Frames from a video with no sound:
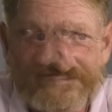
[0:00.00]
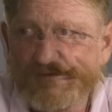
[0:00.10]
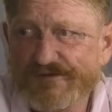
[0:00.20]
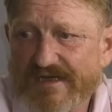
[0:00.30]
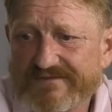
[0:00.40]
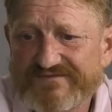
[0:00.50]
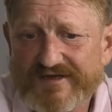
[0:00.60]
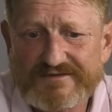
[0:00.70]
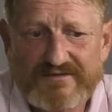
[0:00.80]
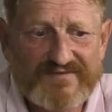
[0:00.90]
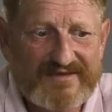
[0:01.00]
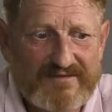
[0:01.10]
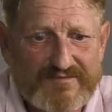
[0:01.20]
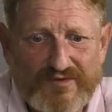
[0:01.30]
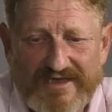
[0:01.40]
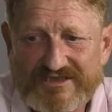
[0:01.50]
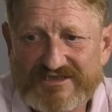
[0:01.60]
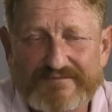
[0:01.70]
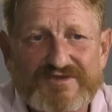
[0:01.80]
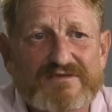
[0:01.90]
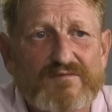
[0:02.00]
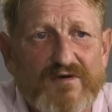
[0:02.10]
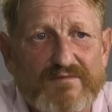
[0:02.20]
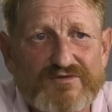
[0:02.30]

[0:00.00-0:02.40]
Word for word: no, no wyrysowany był jakiś tam smok,